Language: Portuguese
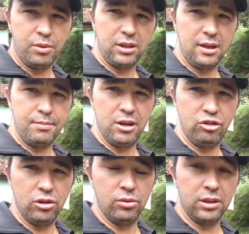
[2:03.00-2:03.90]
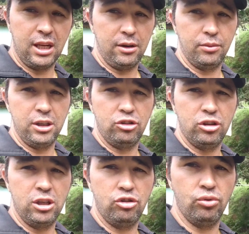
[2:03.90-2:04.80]
pode ter perdido ontem à
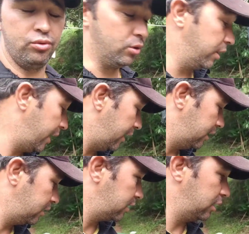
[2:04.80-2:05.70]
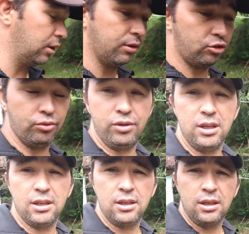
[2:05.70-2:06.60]
noite e choveu nela, que deu uma
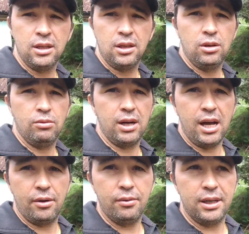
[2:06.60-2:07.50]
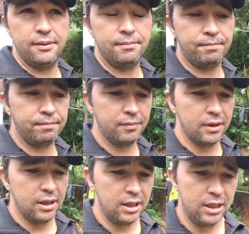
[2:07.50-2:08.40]
chuvinha, uma garoa, né?
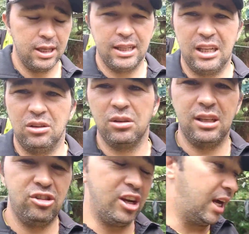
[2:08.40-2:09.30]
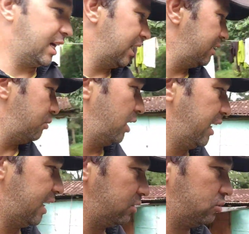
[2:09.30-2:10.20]
Já tá toda encharcada,
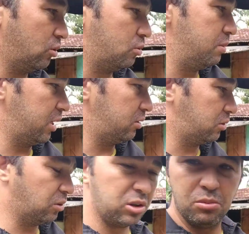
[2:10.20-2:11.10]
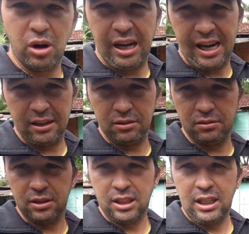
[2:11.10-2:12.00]
molhada, os documentos todo molhado.
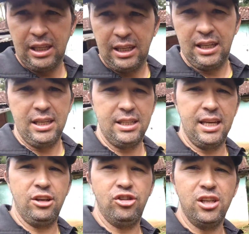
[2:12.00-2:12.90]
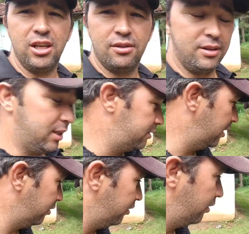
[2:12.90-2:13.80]
E tem dinheiro, né?
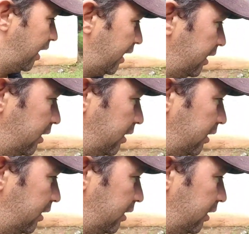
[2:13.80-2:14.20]
Vocês viram lá,